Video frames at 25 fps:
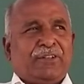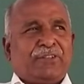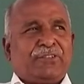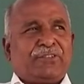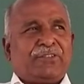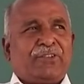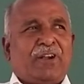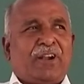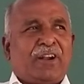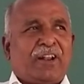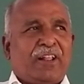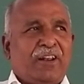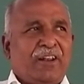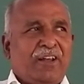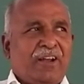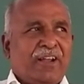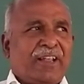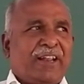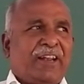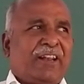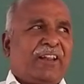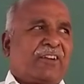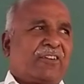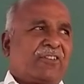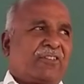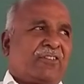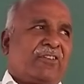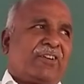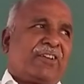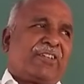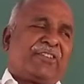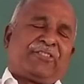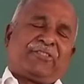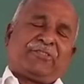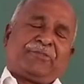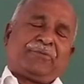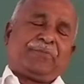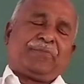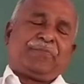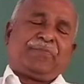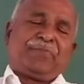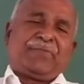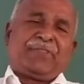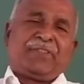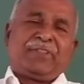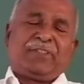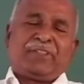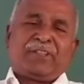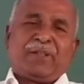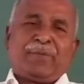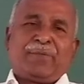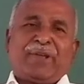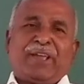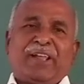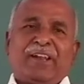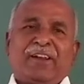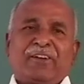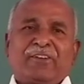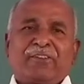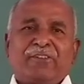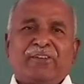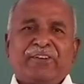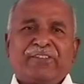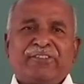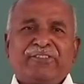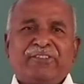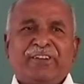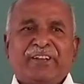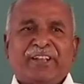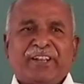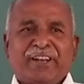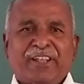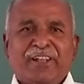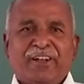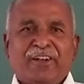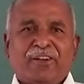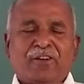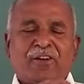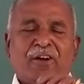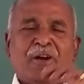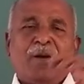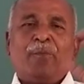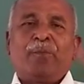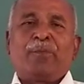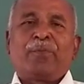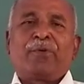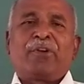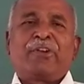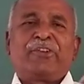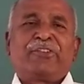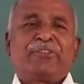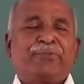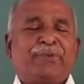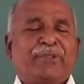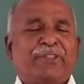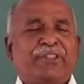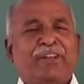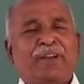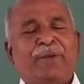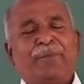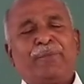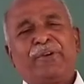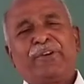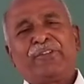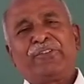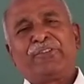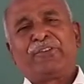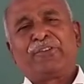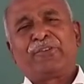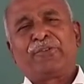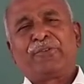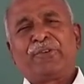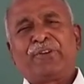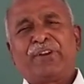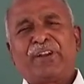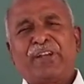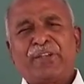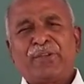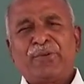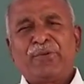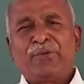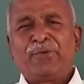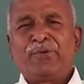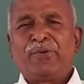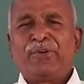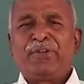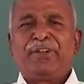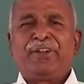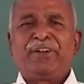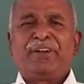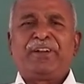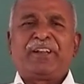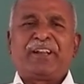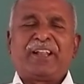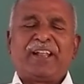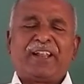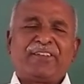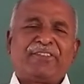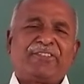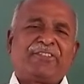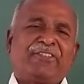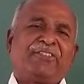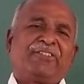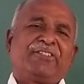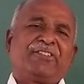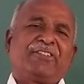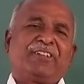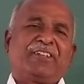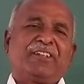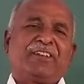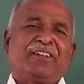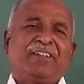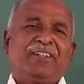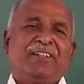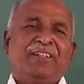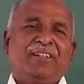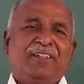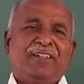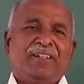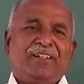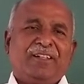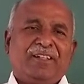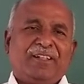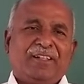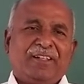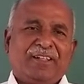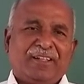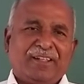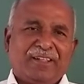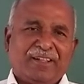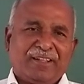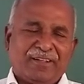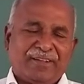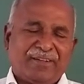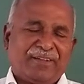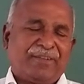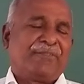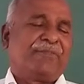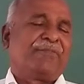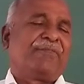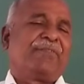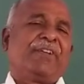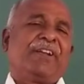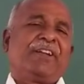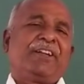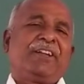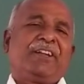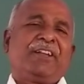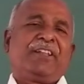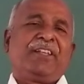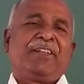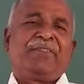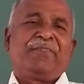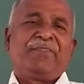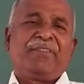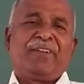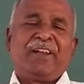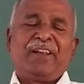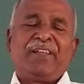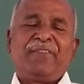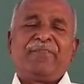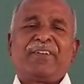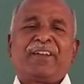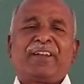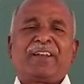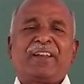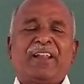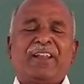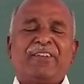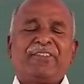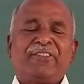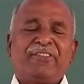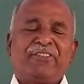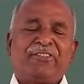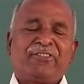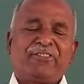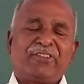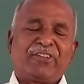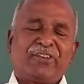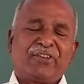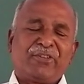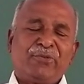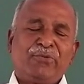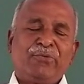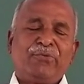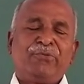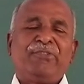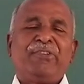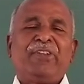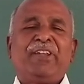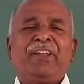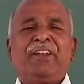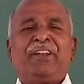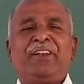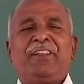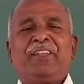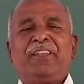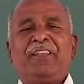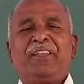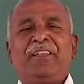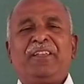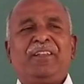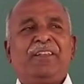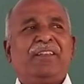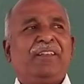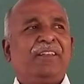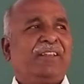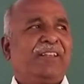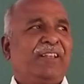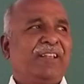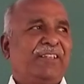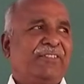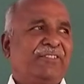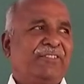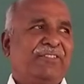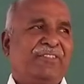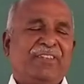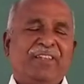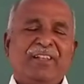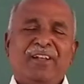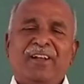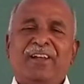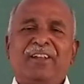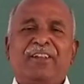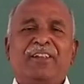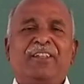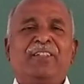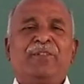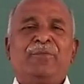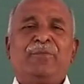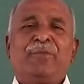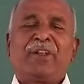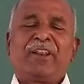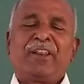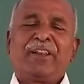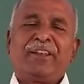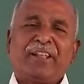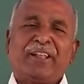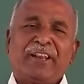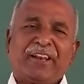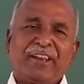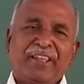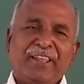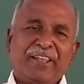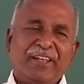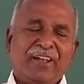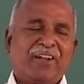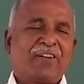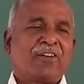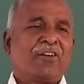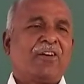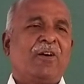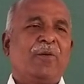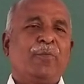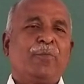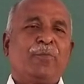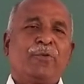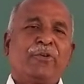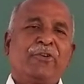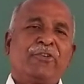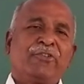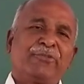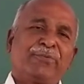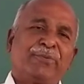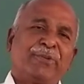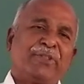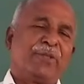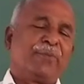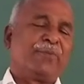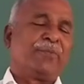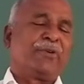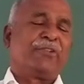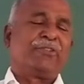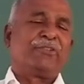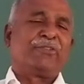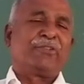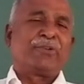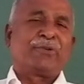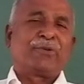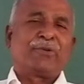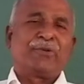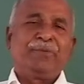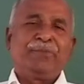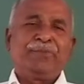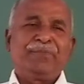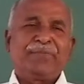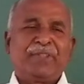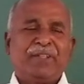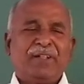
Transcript: ஸோ அனலாக் எலக்ட்ரானிக்ஸ் நம்ம எலக்ட்ரானிக்ஸில் நிறையா காம்பனன்ட்ஸ் பற்றிலாம் படிச்சிருக்கோம் டயோடு டிரான்சிஸ்டர் ஃபெட்டு ஃபீல்ட் எஃபெக்ட் டிரான்சிஸ்டர் யூஜேடி எஸ்சிஆர் இது மாதிரி நிறையா காம்பனன்ட்ஸ் பற்றி படிச்சிருக்கோம்